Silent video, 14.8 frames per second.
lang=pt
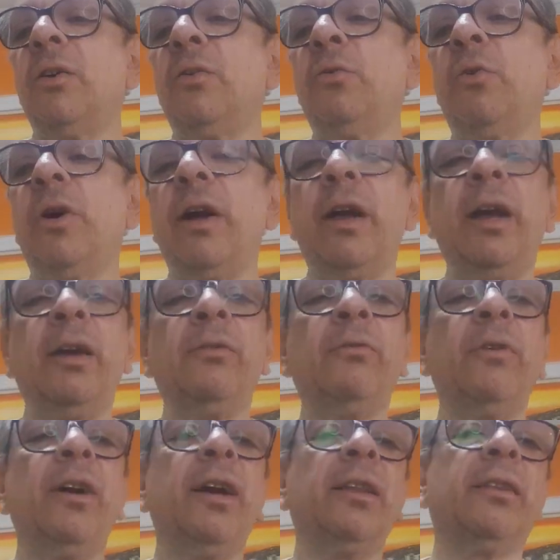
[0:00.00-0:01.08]
no
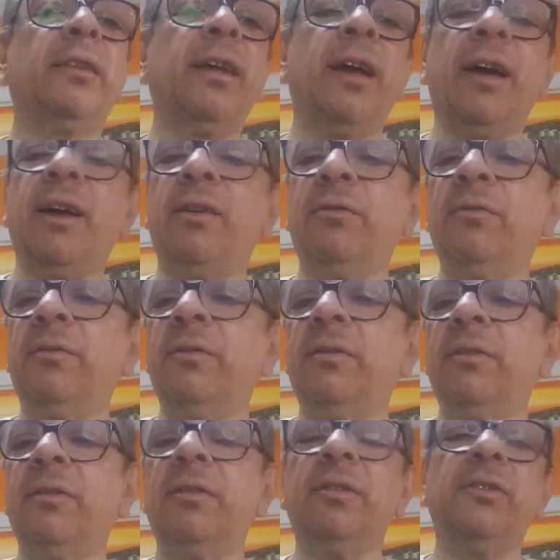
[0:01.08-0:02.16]
reino eterno
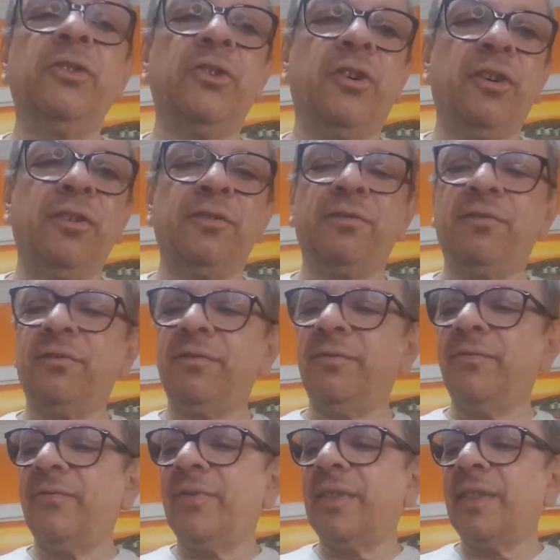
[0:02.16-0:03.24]
de Cristo.
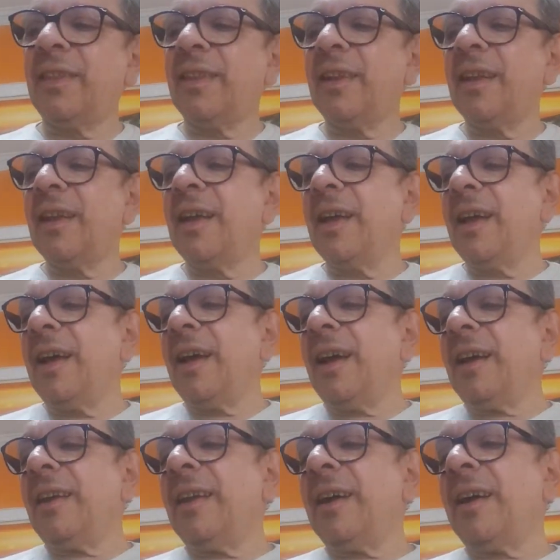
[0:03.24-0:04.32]

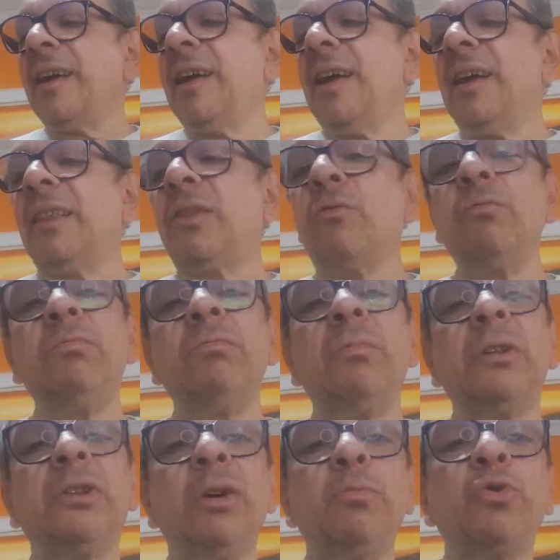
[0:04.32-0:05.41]
Né? Então,
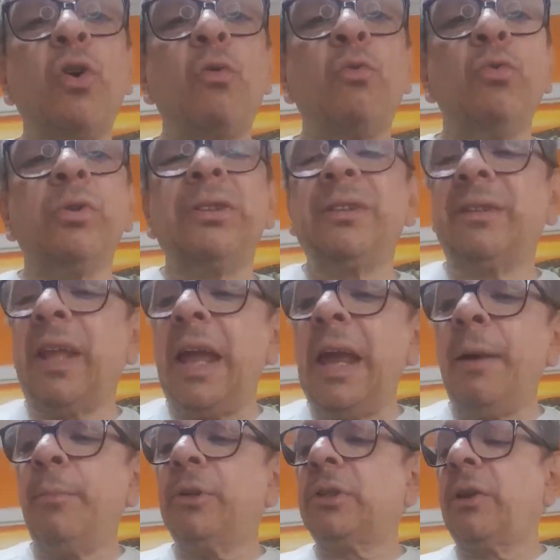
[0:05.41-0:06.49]
nós temos alguns
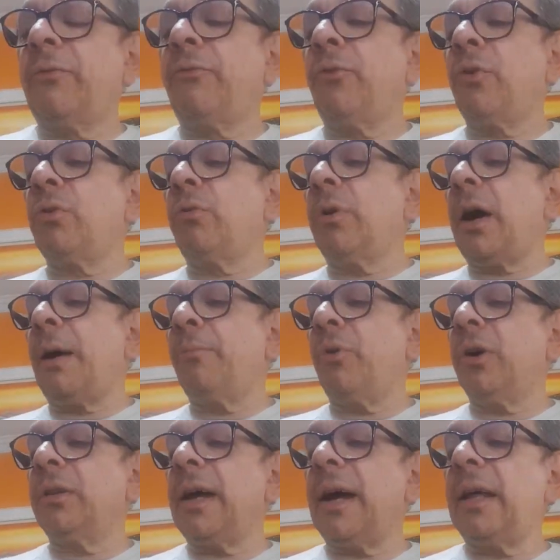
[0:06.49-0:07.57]
temas que foram
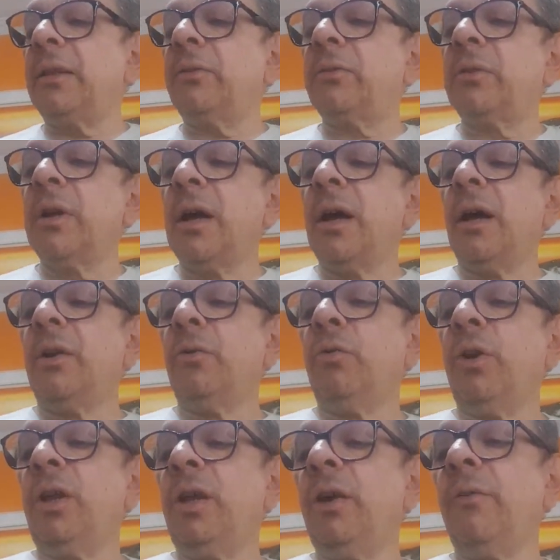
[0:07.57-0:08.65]
abordados no
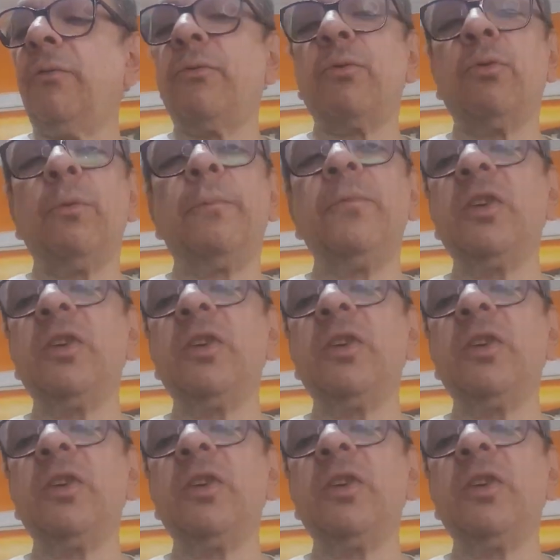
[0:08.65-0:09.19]
livro